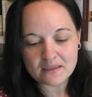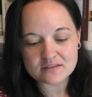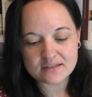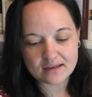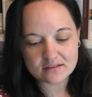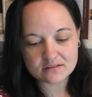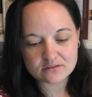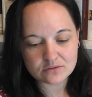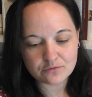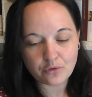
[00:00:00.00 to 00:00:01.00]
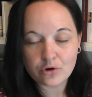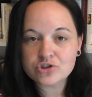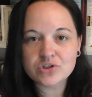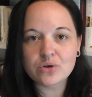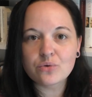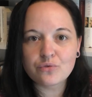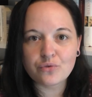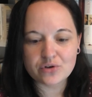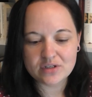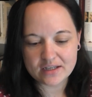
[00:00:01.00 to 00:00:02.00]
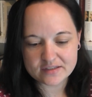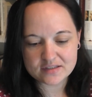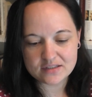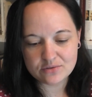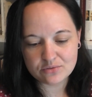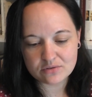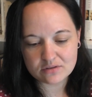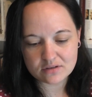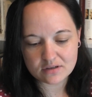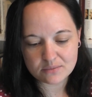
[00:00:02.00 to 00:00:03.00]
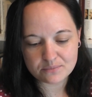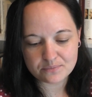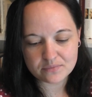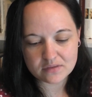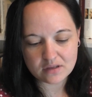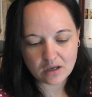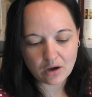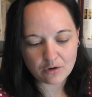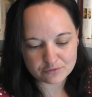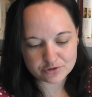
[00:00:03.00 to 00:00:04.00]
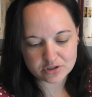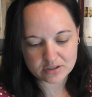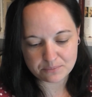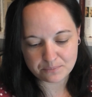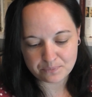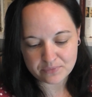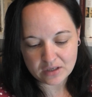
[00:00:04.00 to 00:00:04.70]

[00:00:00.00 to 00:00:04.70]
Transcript: seine Vorstellung von Erziehung ähm, aufgeschrieben.